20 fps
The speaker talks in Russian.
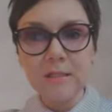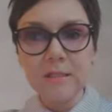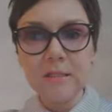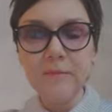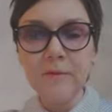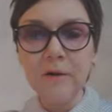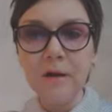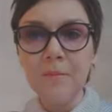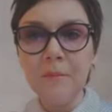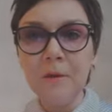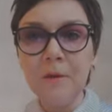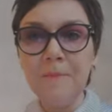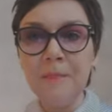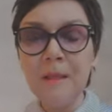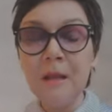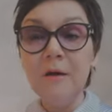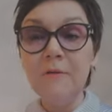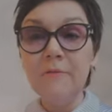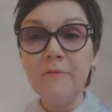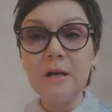и
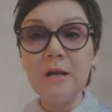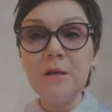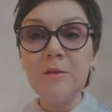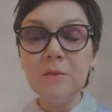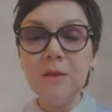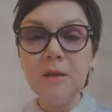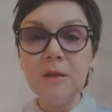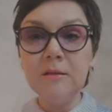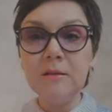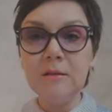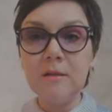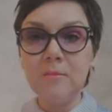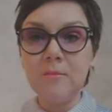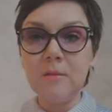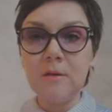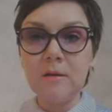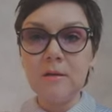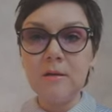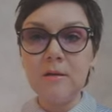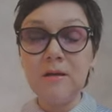помогают людям
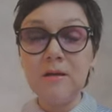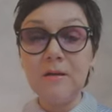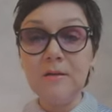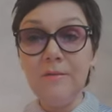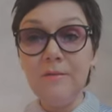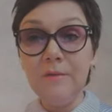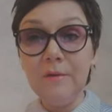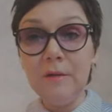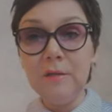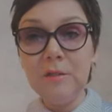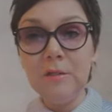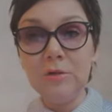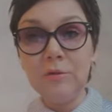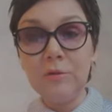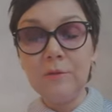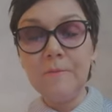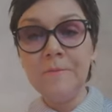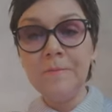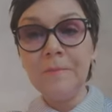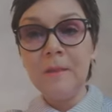разрешить
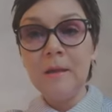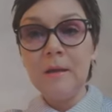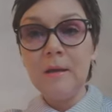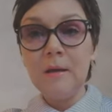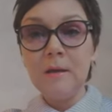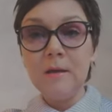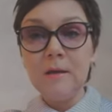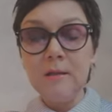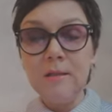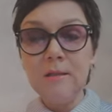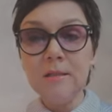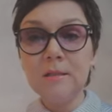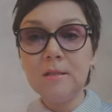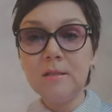их, казалось бы,